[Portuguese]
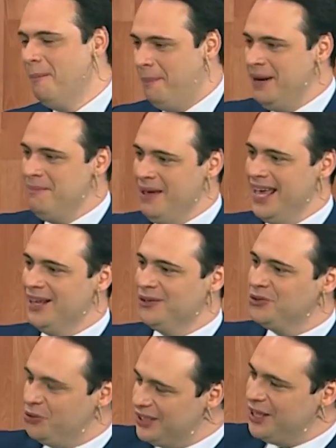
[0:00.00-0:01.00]

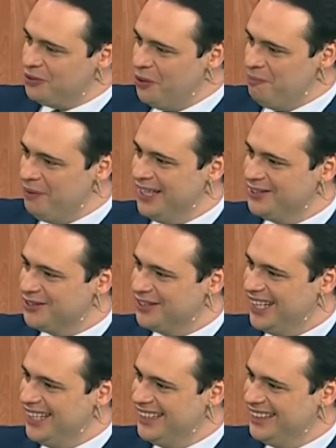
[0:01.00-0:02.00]
primeiro do que o Dom Pedro,
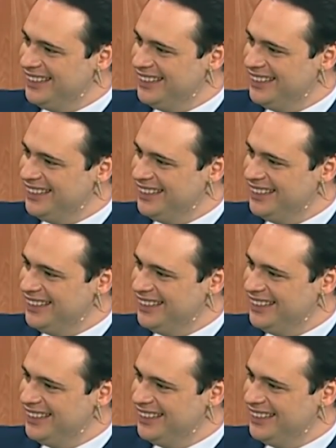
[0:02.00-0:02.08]
né?